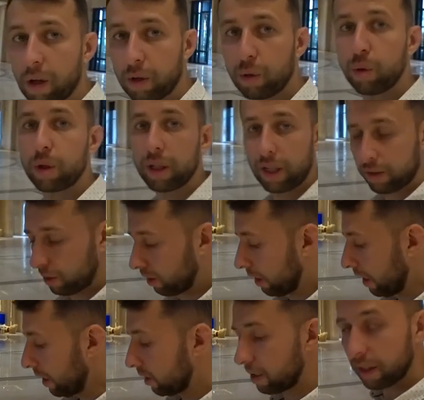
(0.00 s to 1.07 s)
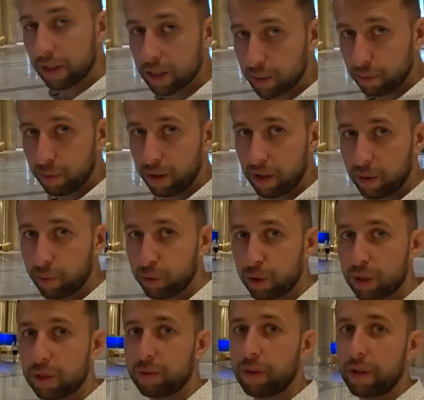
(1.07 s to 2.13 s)
Ну и как всегда, я не забываю работать
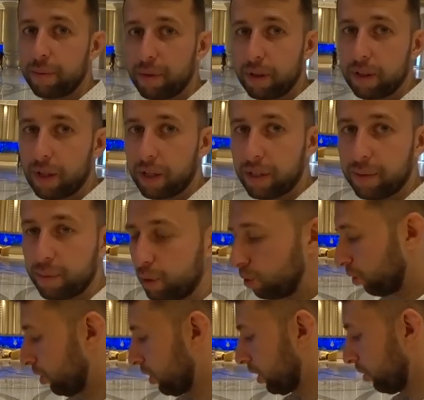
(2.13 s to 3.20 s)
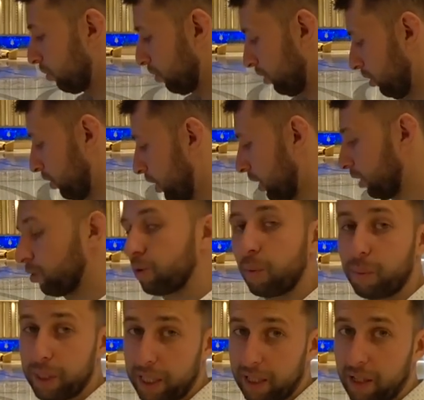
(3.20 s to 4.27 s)
со своими дорогими туристами. Сейчас могу
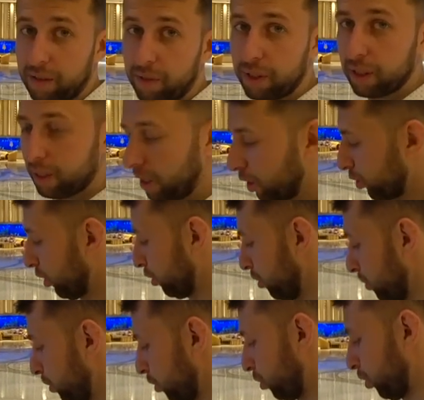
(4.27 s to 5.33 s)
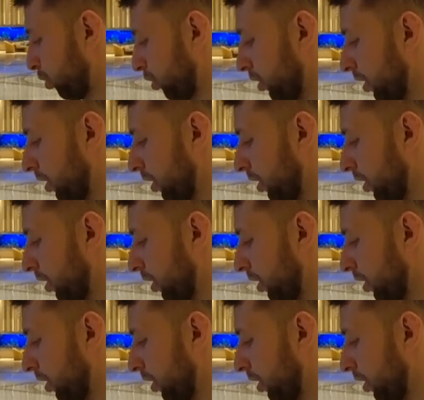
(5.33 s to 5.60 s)
обязательно ответить, так что одну минуточку